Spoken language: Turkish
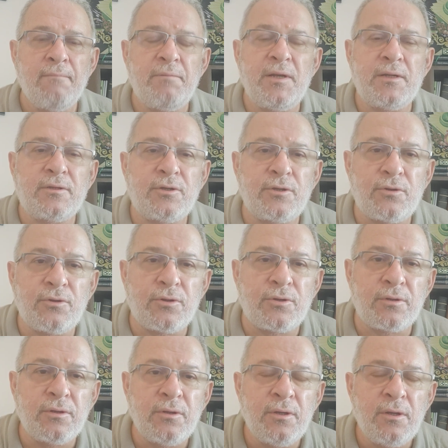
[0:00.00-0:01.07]
1
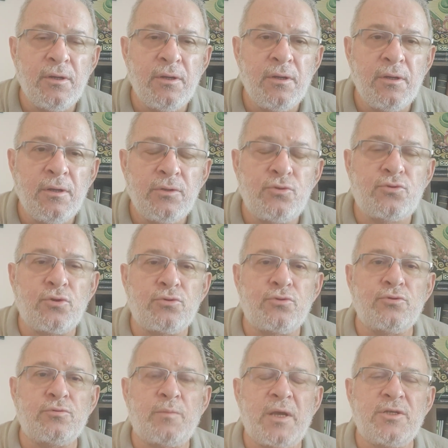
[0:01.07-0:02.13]
trilyon.
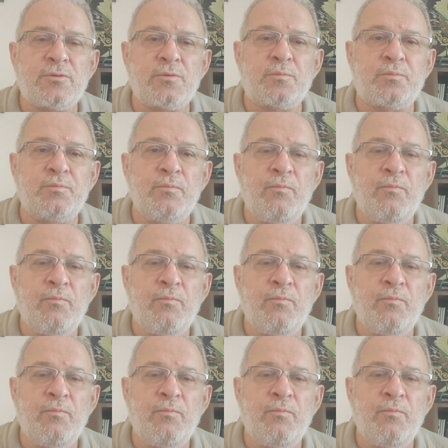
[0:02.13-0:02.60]
135